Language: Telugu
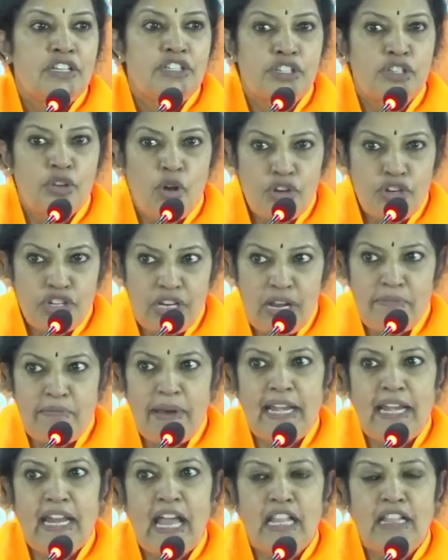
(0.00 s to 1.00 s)
సోషల్
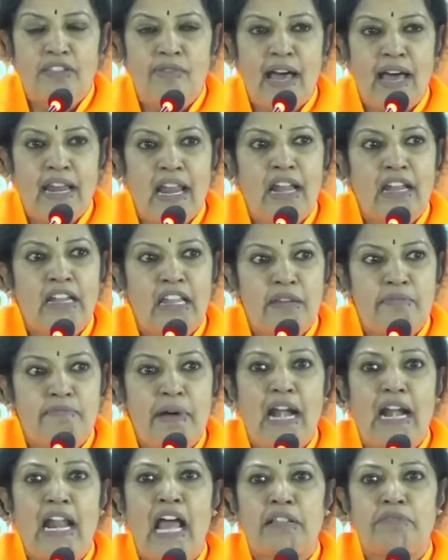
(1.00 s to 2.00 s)
మీడియా ద్వారా
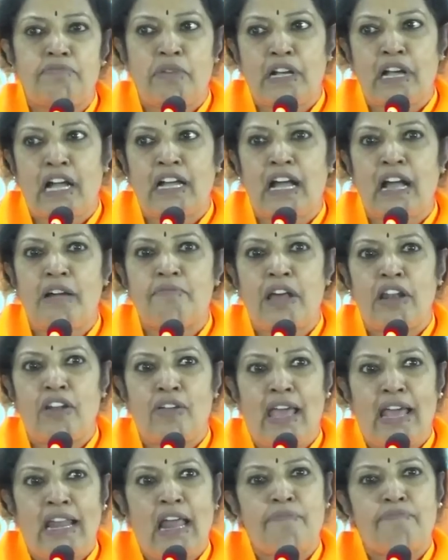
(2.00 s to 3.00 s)
నిర్మాణాత్మకంగా
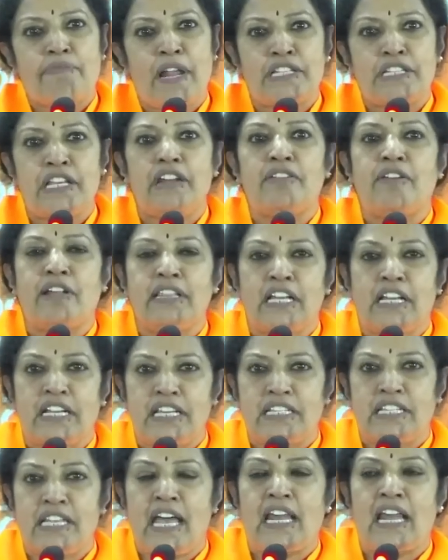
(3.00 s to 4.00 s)
మనం ఎలా ప్రజల
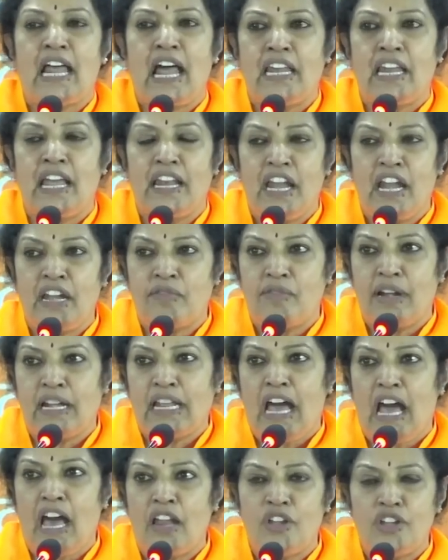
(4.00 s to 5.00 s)
వద్దకి చేరాలి
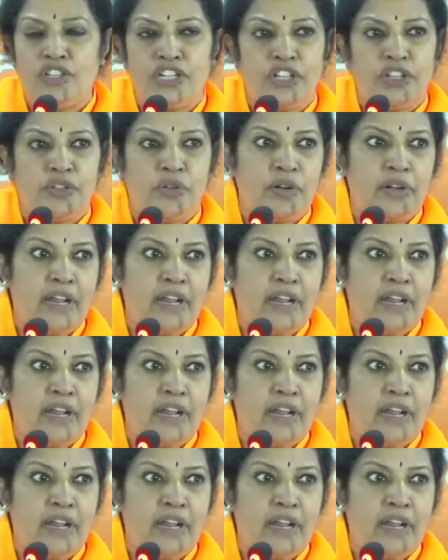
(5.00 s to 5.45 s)
అనేటువంటి ఆలోచనతో